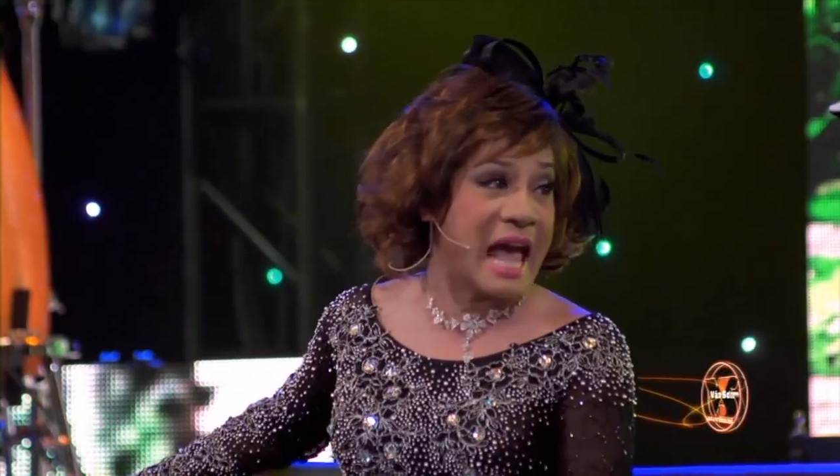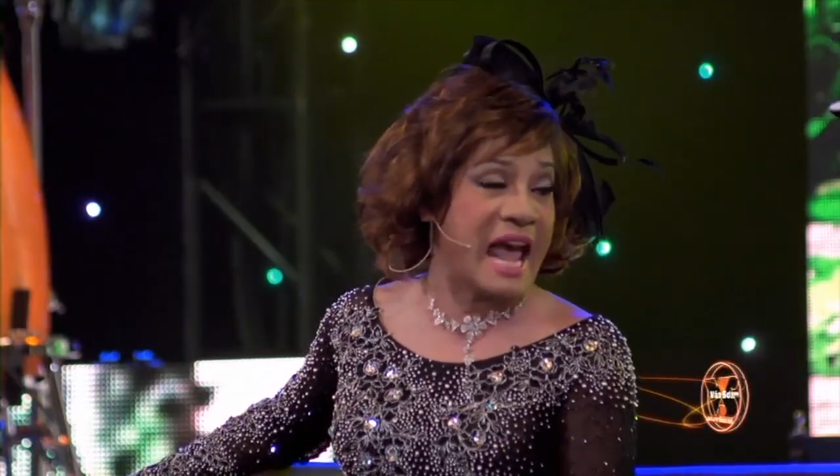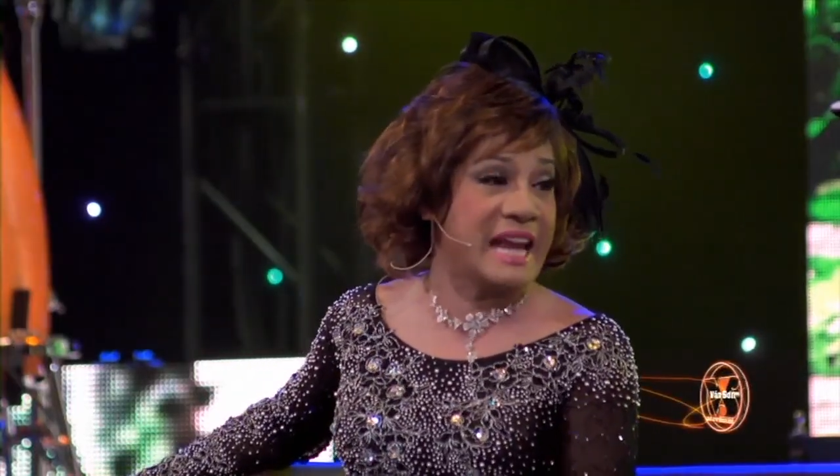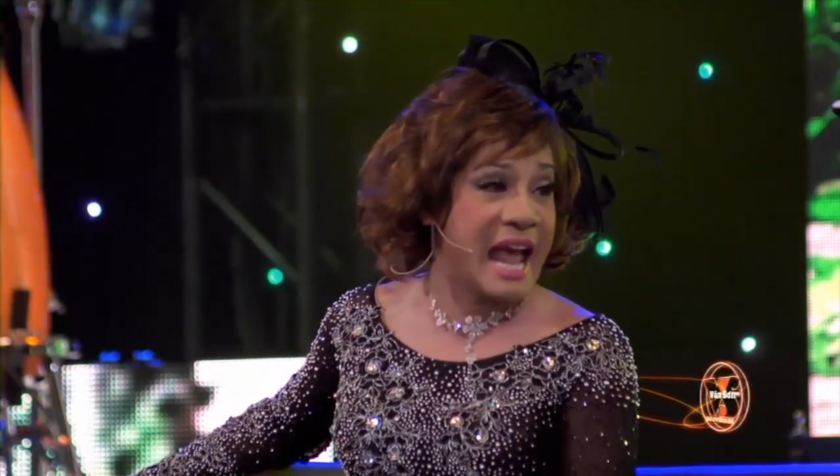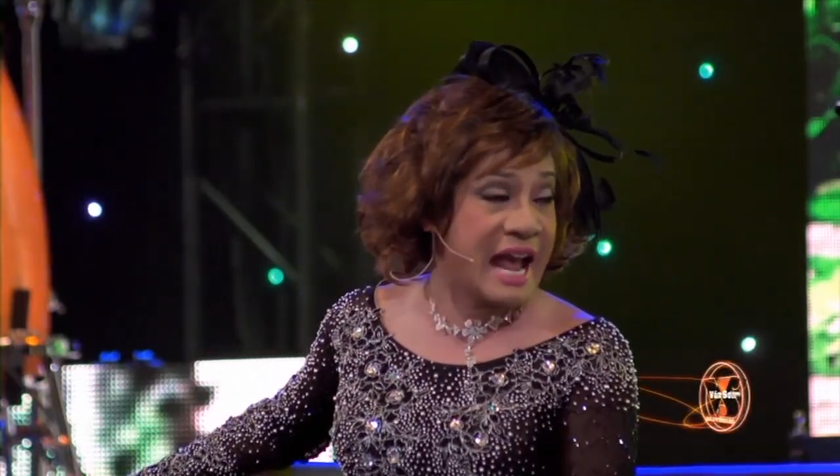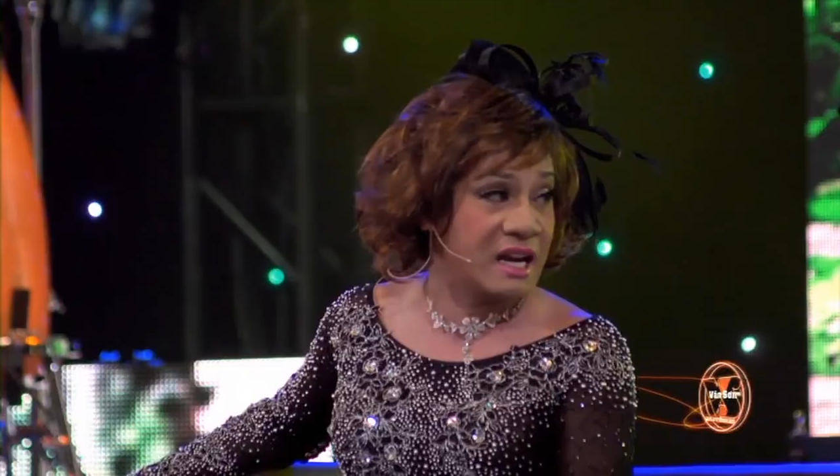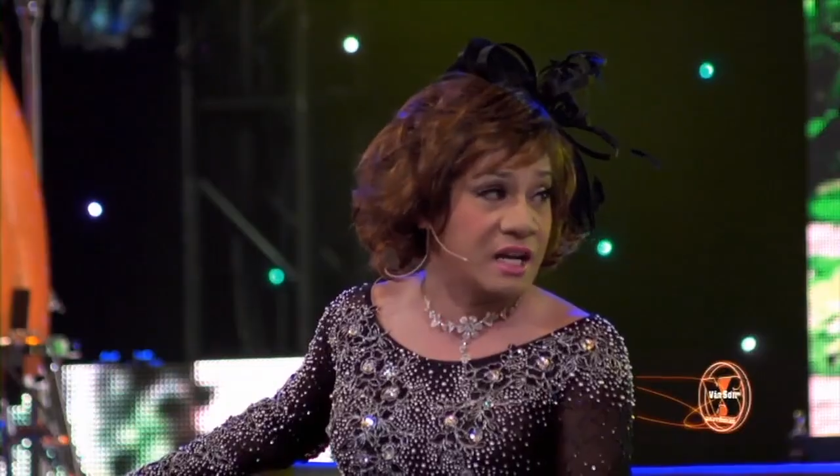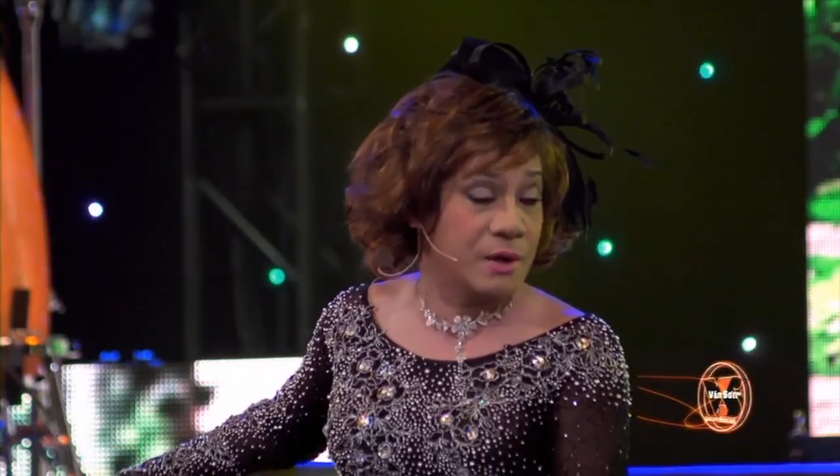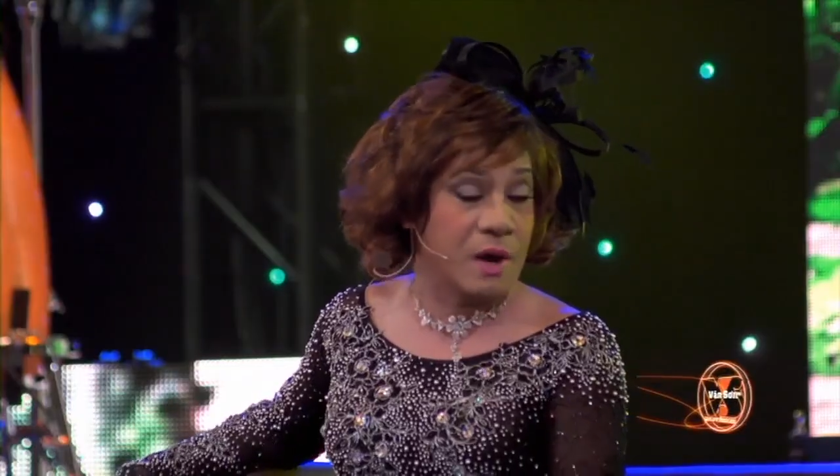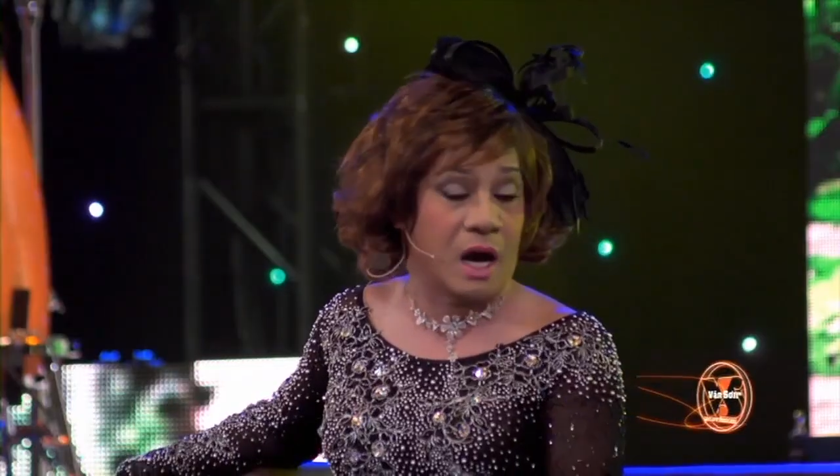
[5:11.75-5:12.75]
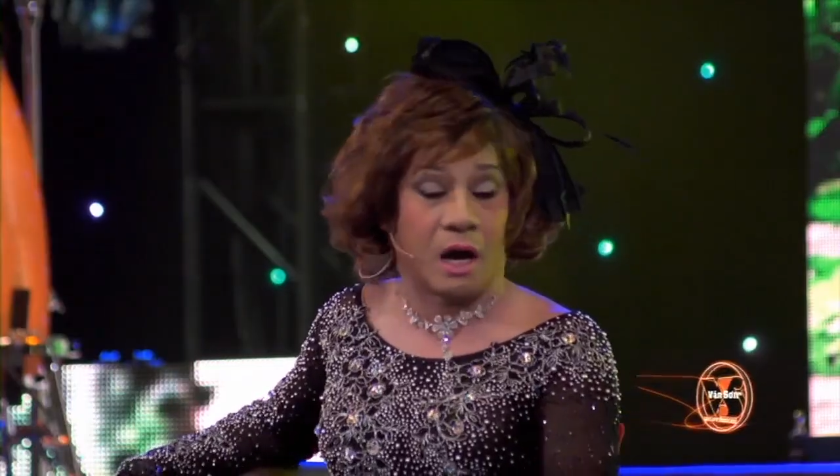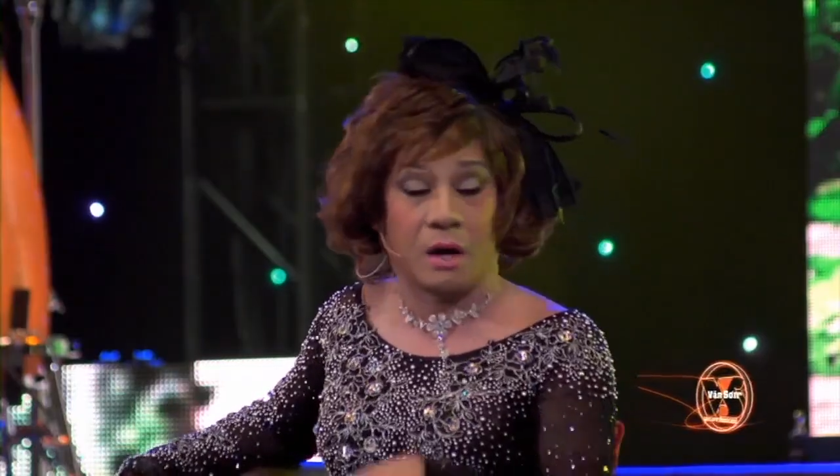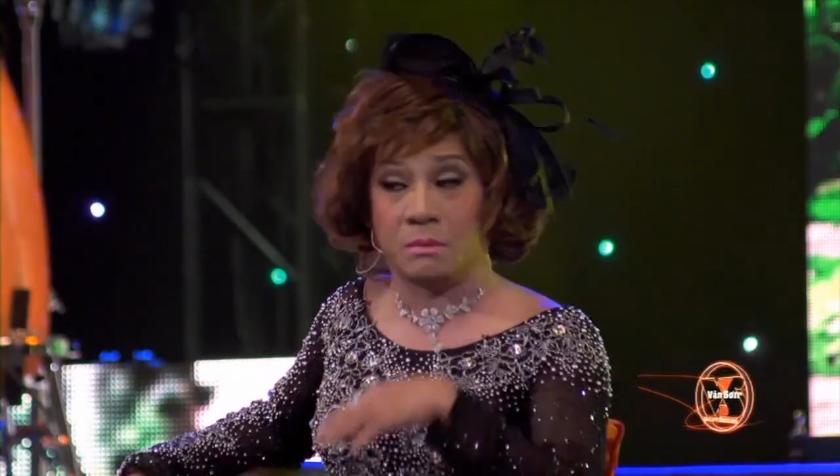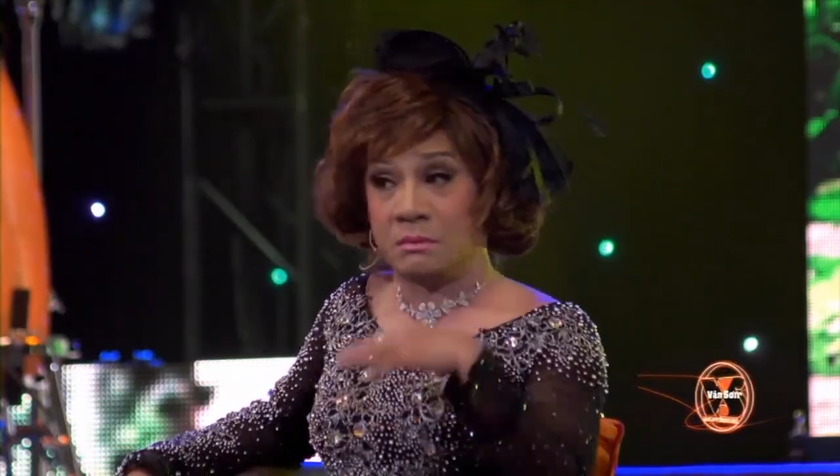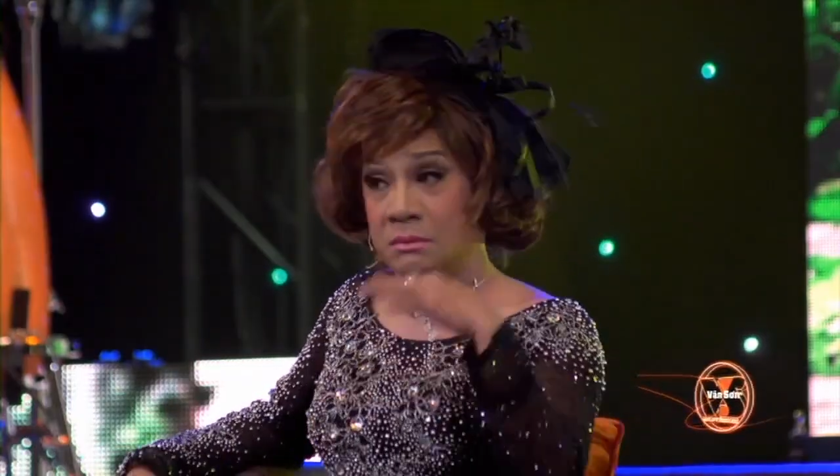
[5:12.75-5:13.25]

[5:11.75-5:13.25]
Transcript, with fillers: tài năng, đã hiểu không? Cái